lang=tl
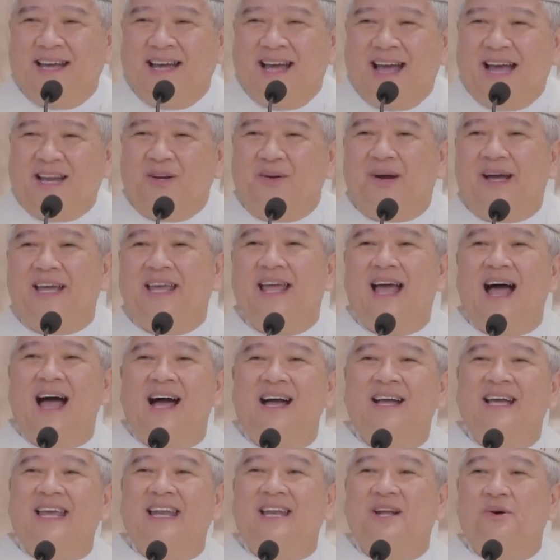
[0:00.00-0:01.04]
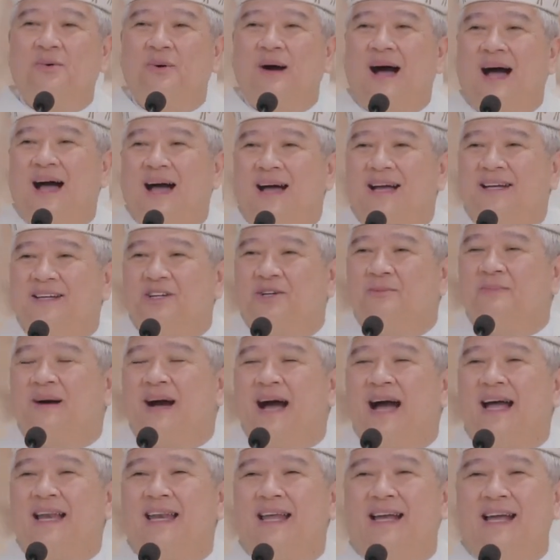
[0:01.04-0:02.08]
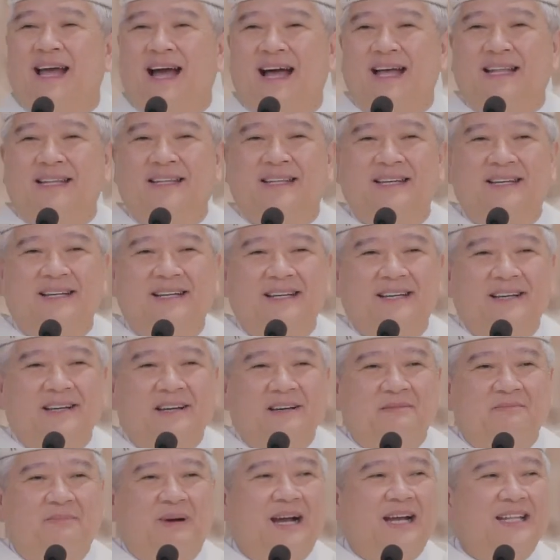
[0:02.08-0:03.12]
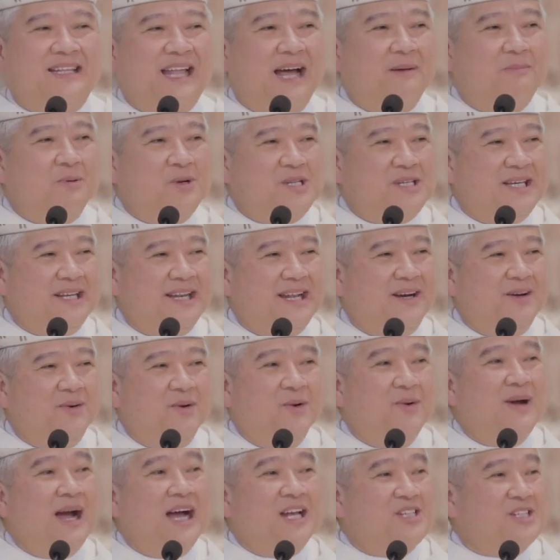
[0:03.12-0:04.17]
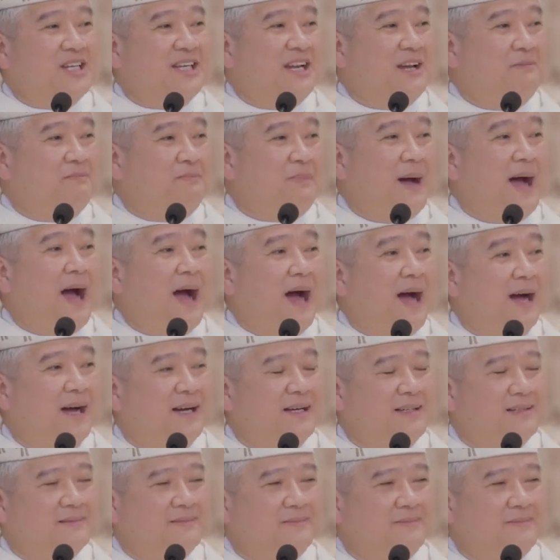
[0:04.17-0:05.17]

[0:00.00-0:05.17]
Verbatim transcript: ano kaya ang ginawa ng mga alagad pagkatapos silang hugasan ng paa?